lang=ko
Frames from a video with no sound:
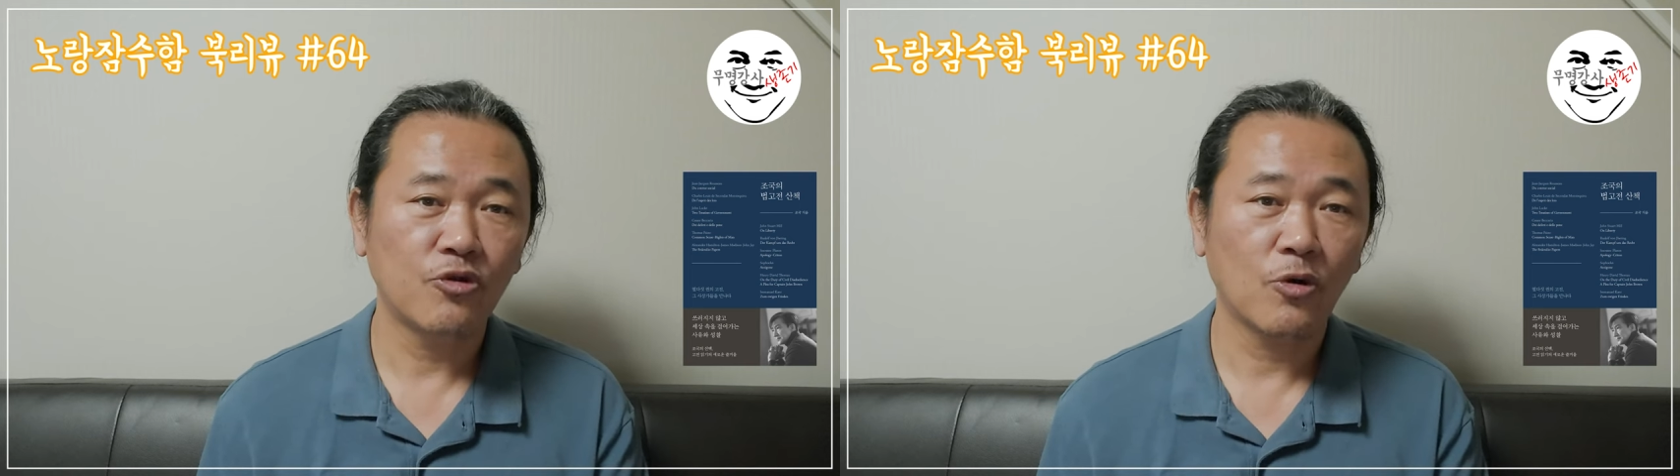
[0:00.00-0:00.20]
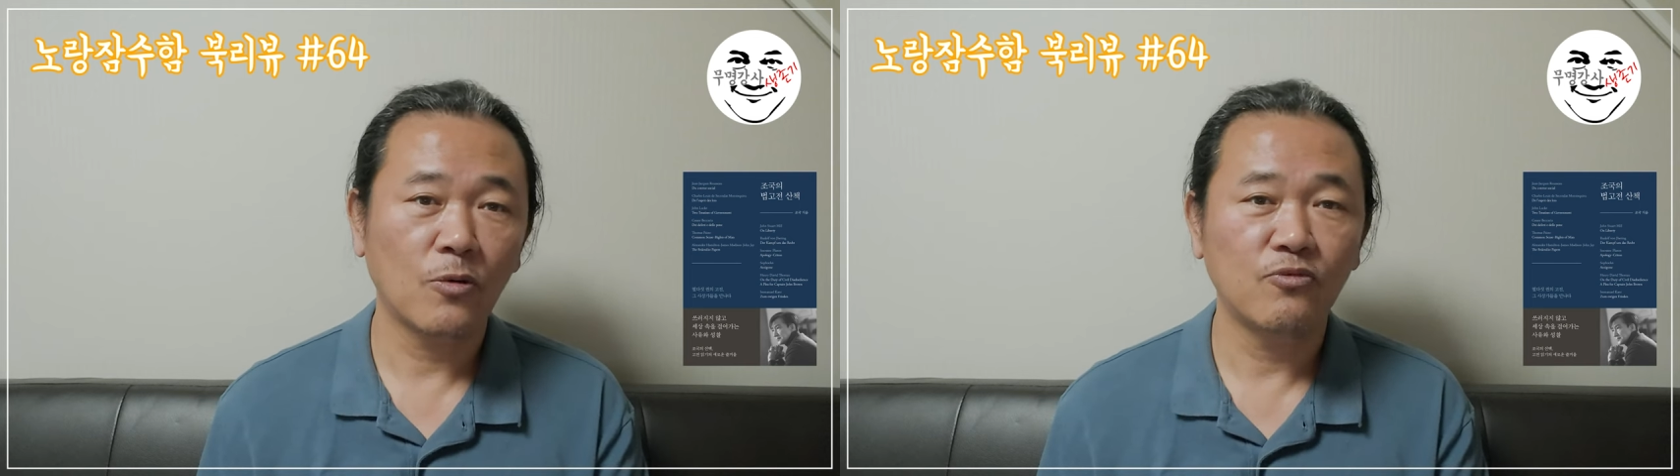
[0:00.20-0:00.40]

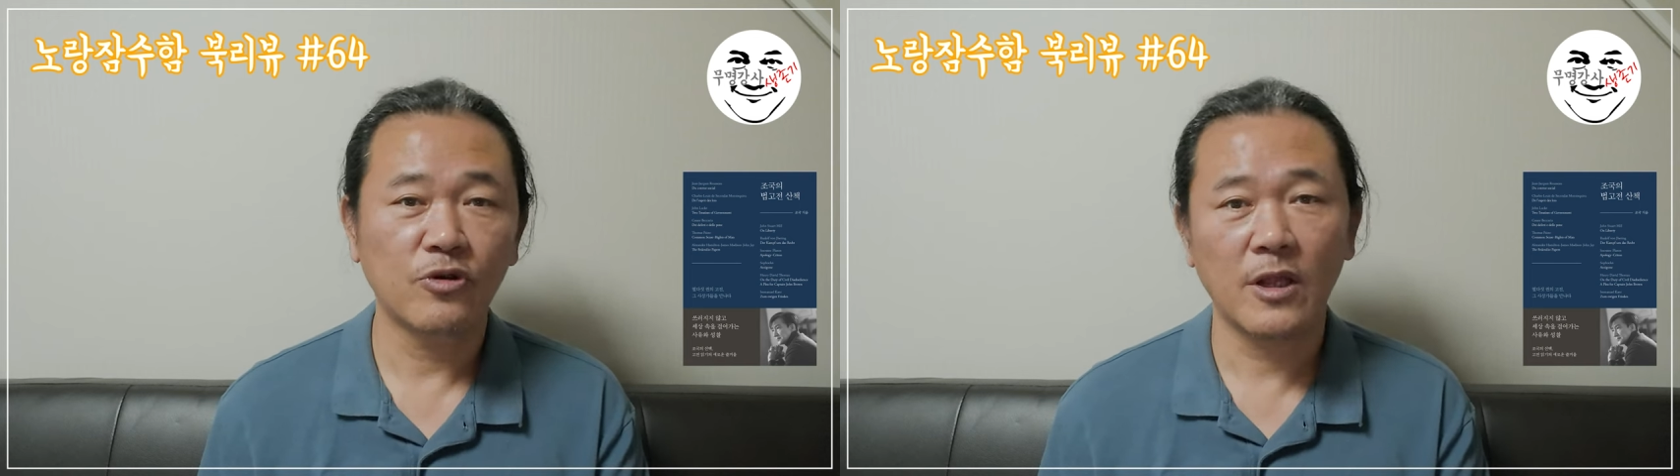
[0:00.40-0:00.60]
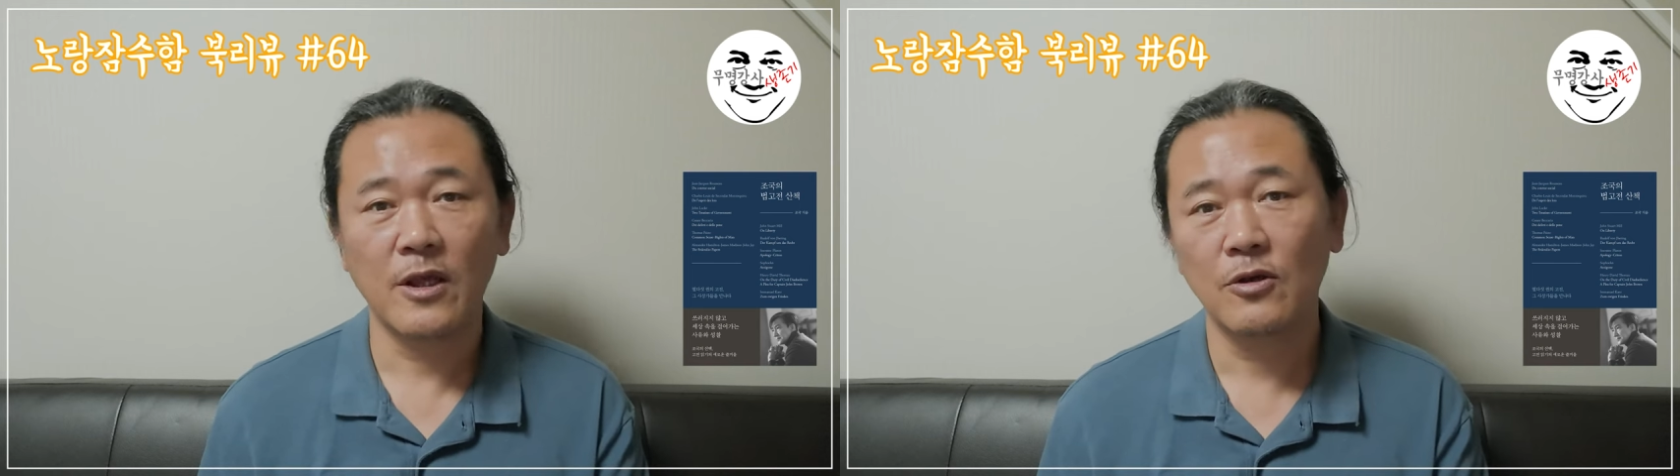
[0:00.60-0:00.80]
두렵고
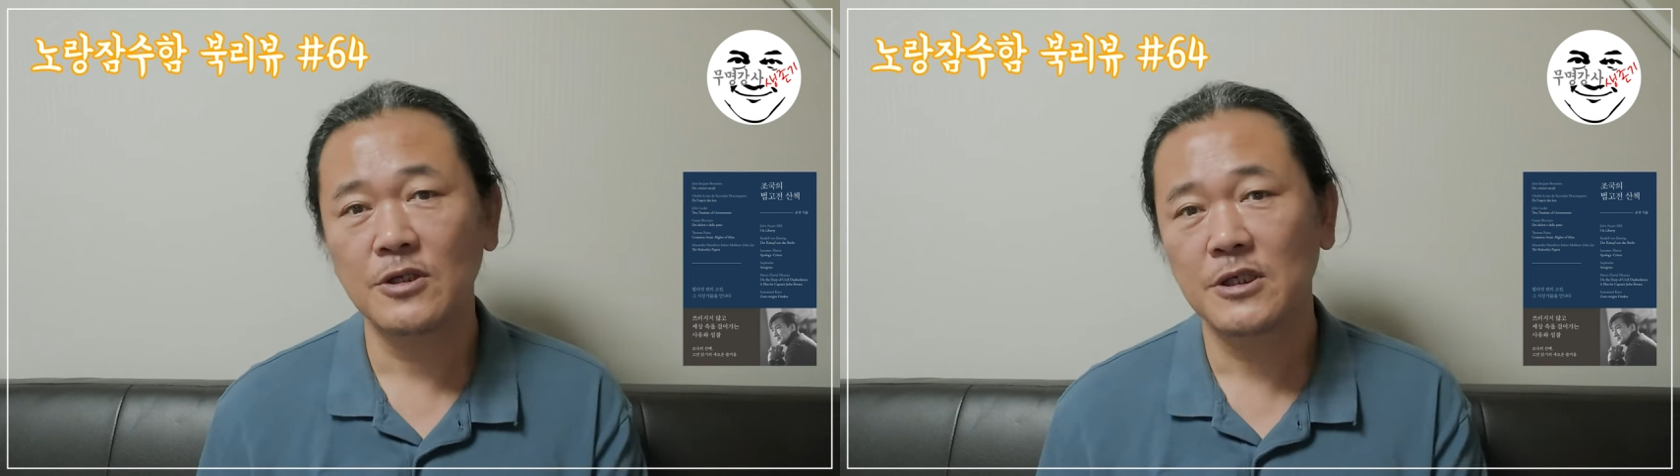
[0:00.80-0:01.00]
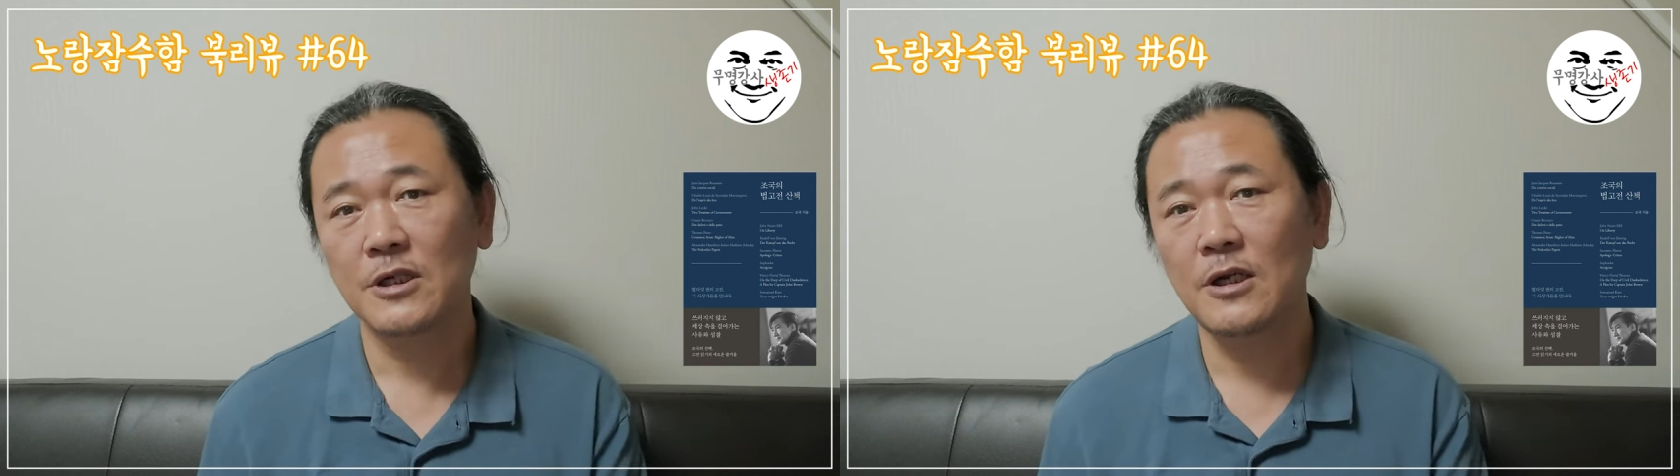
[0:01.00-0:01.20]
불안한
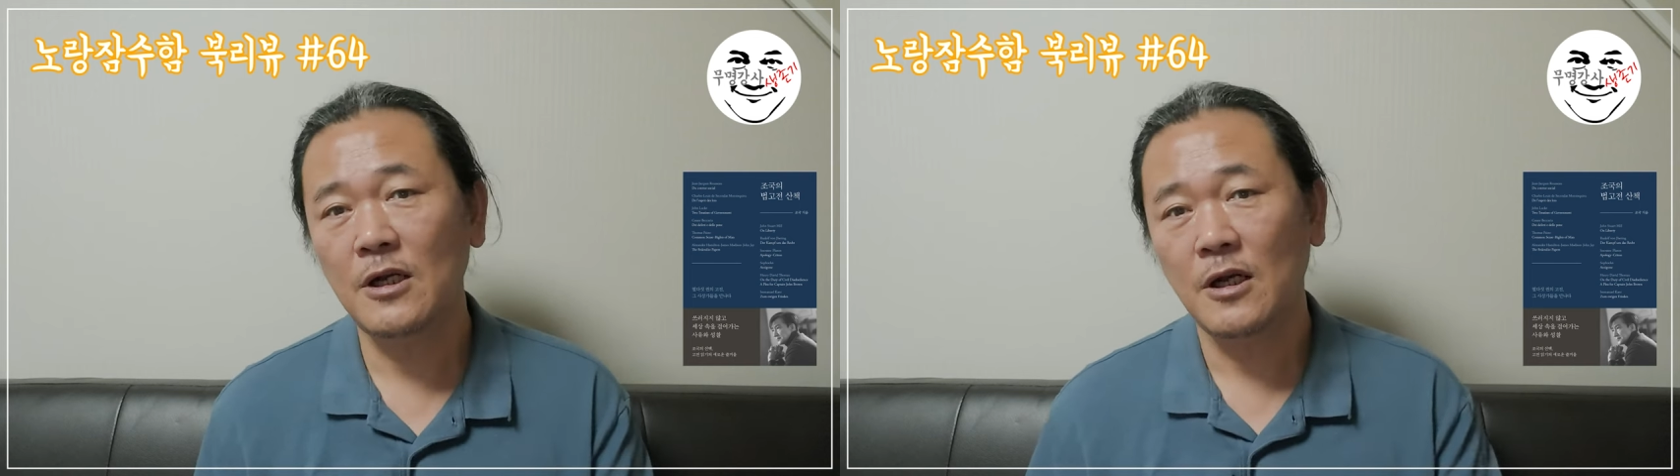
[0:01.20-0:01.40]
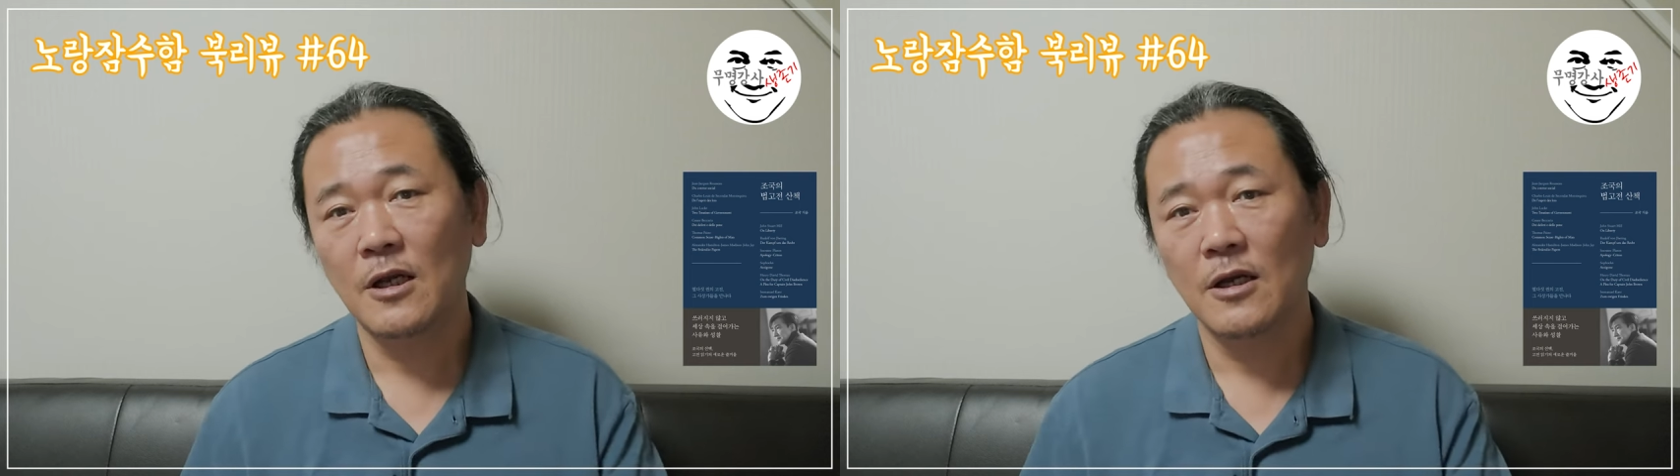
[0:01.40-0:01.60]
현실을